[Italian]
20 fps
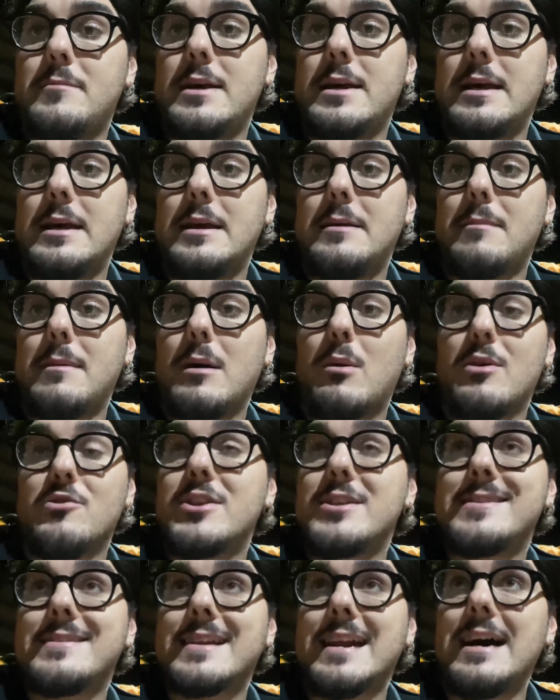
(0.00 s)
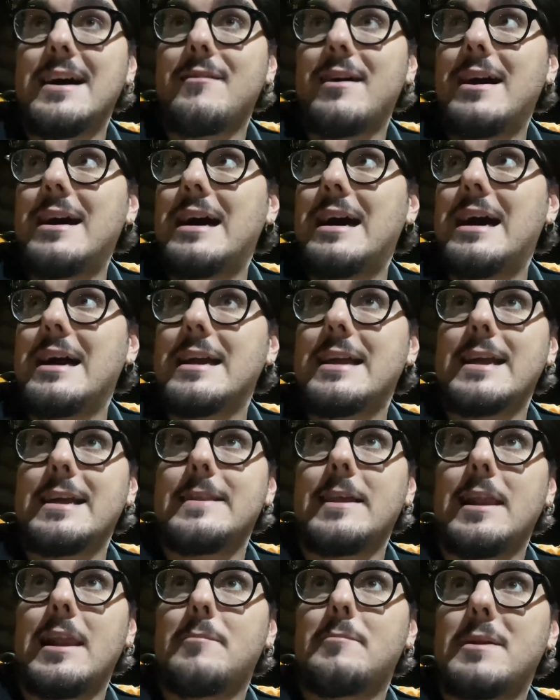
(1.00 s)
eh, ma quando entrava anche
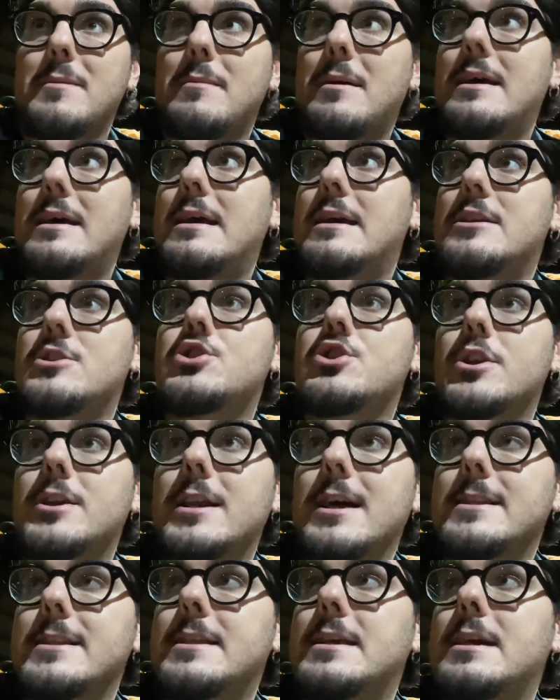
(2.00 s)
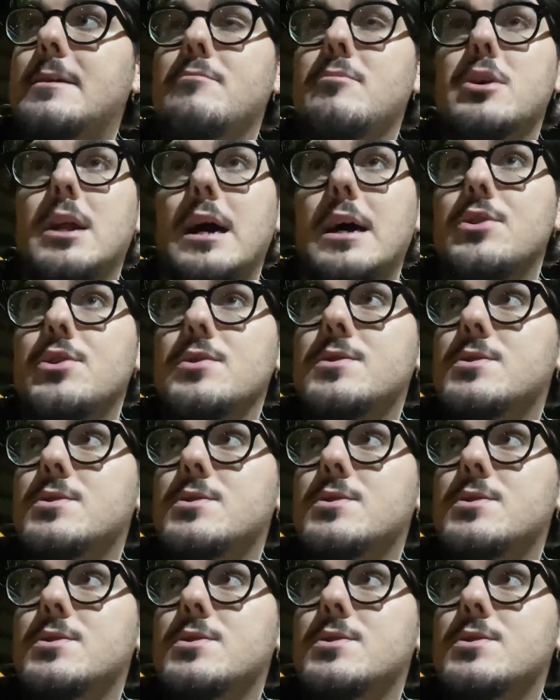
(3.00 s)
nelle prime giornate di campionato,